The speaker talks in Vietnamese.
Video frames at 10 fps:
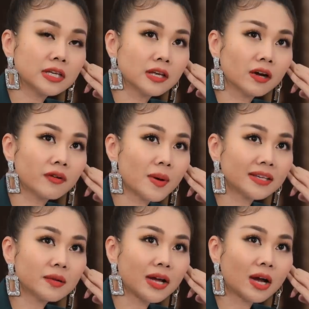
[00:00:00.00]
ghi nhận và
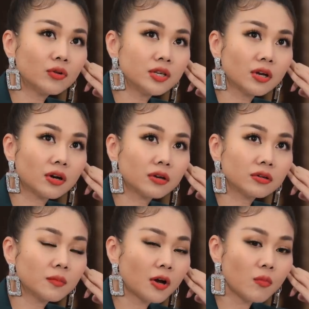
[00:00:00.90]
ban giám khảo ghi nhận.
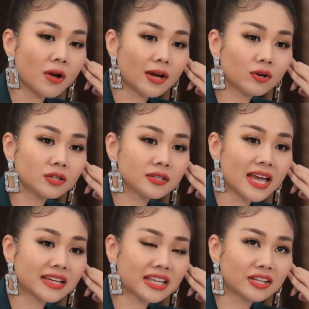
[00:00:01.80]
Nhưng mà không ai có thời
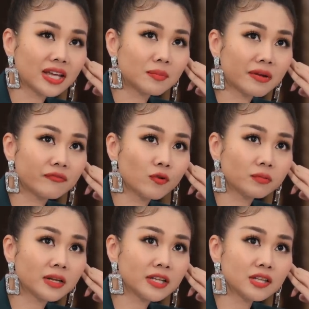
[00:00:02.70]
gian dành cho em 5 phút
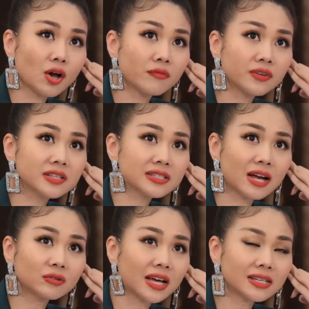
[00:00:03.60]
để lý do vì
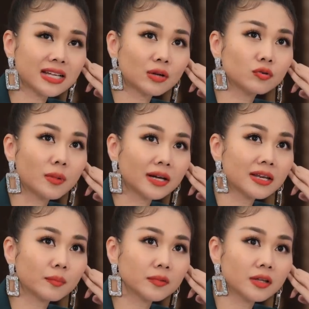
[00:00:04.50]
sao, tại sao tôi mặc
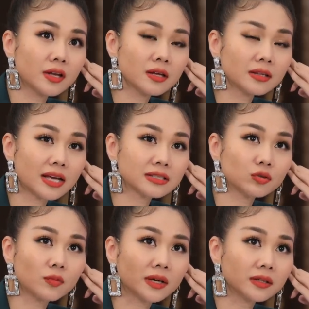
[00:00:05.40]
cái đầm như thế, tại
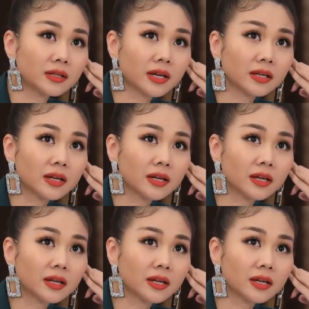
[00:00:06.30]
sao tôi mặc như thế này.